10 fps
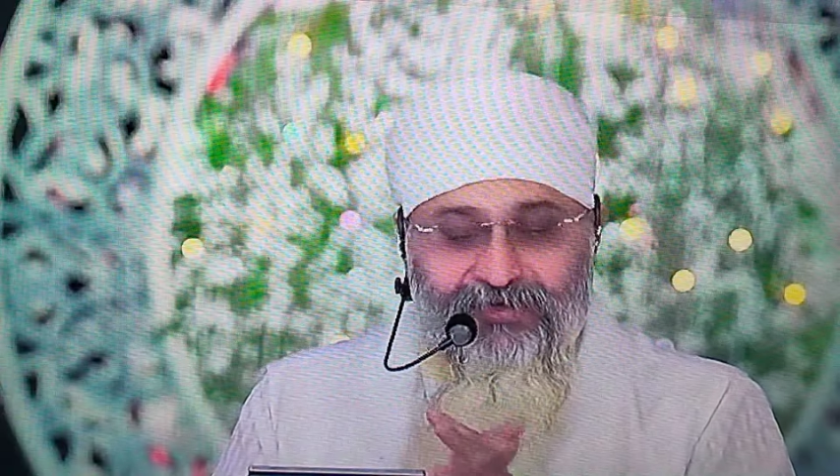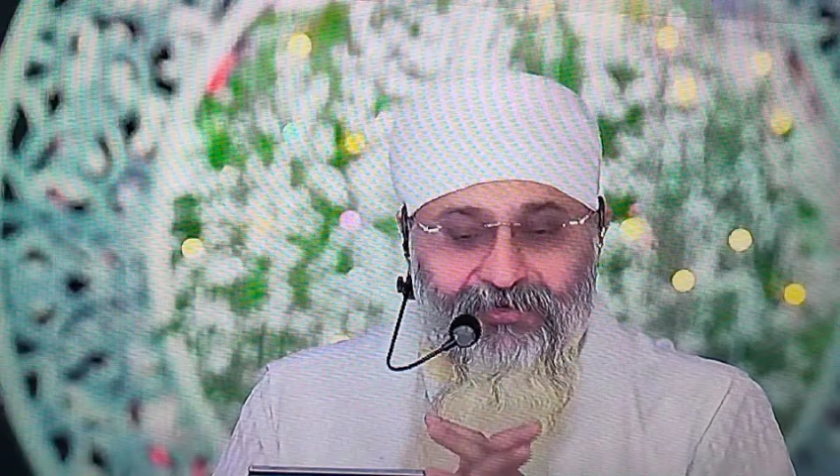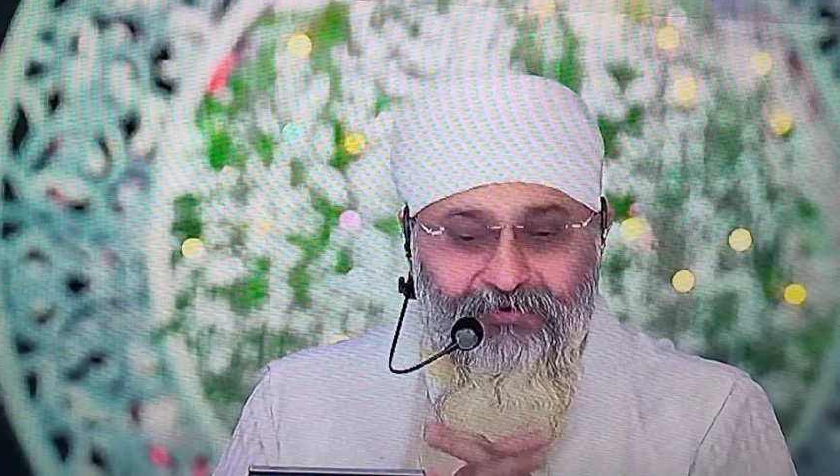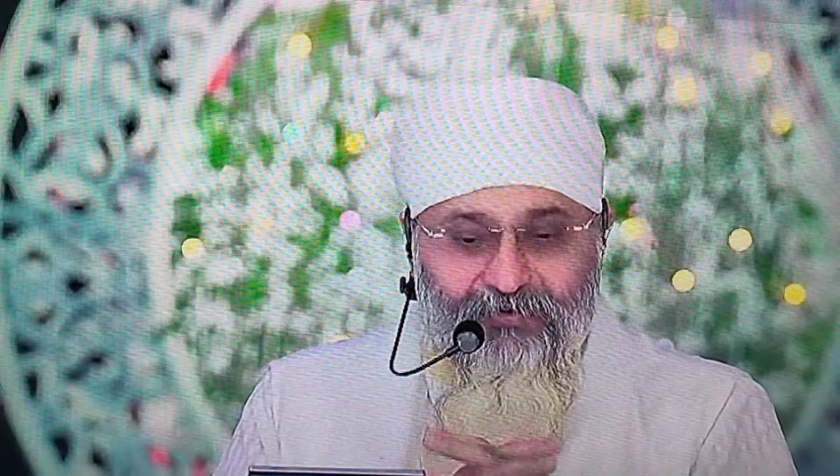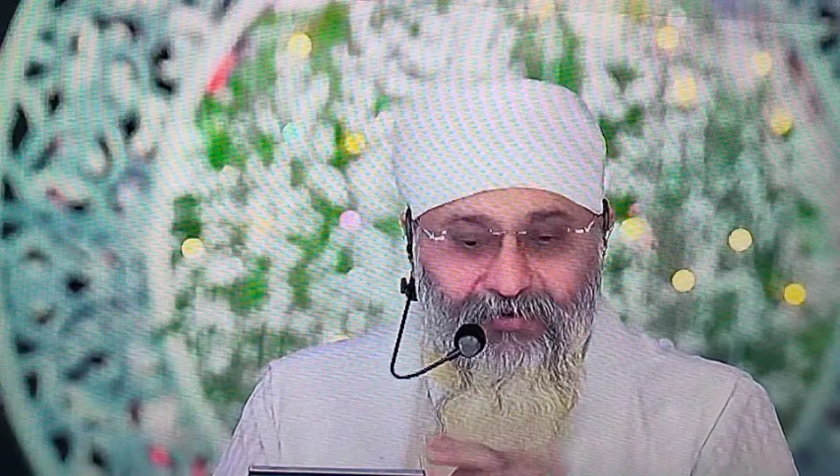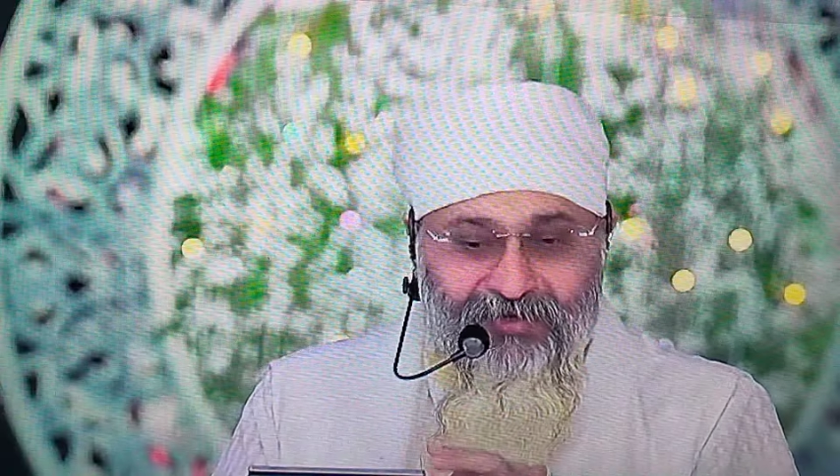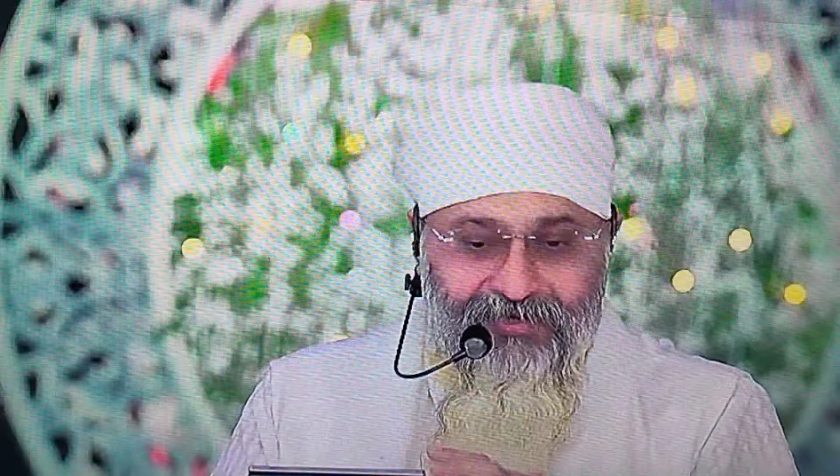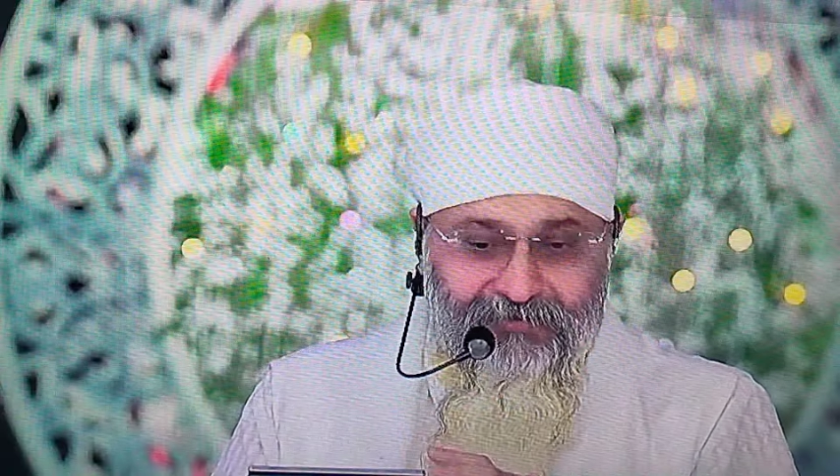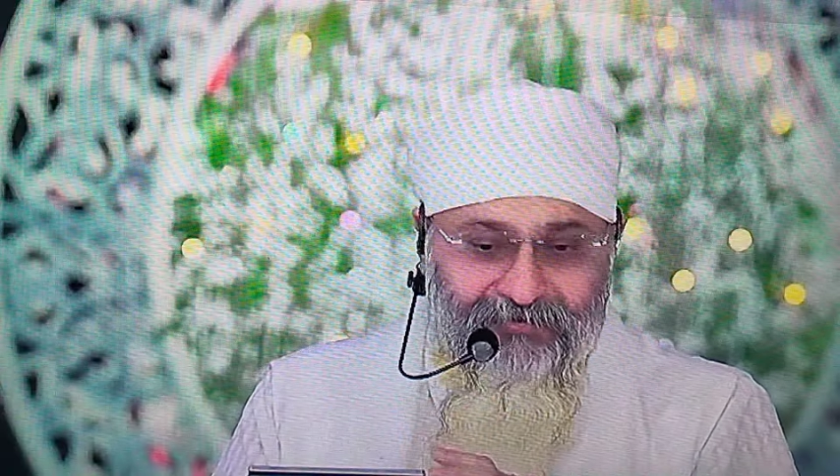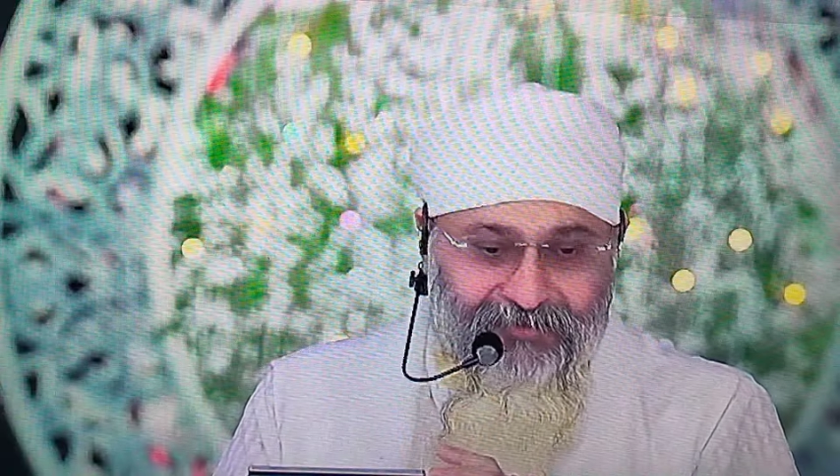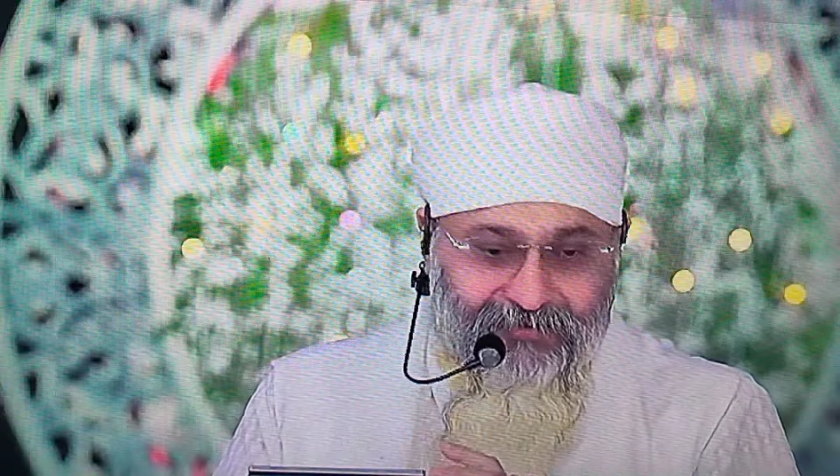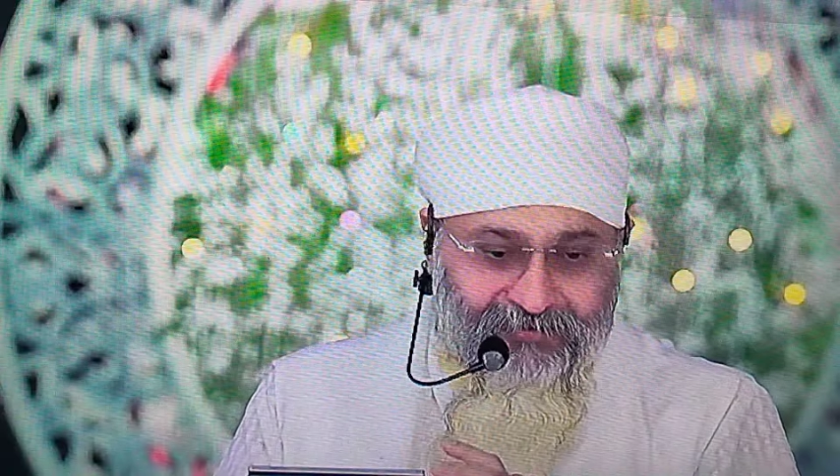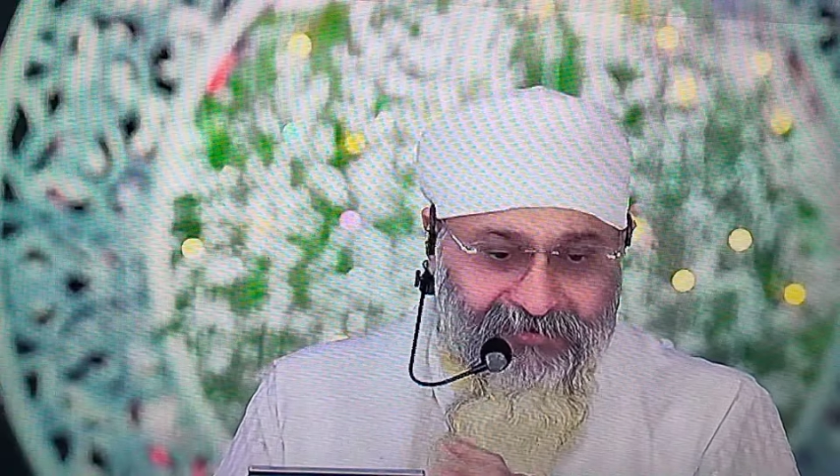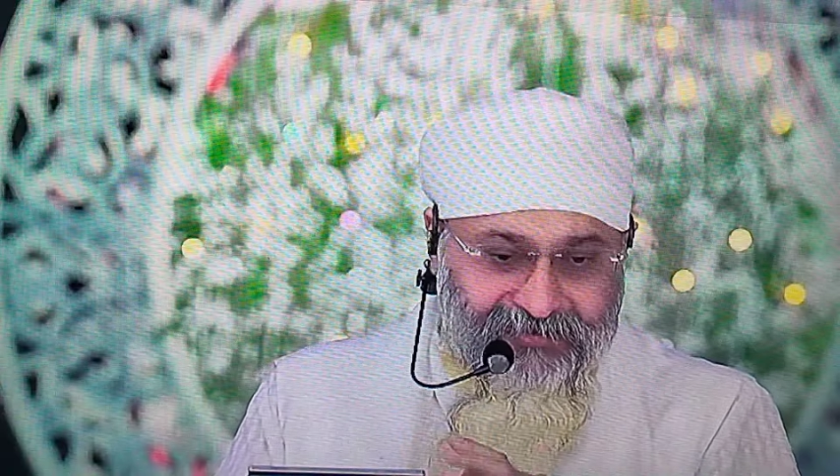की कोई कीमत नहीं होती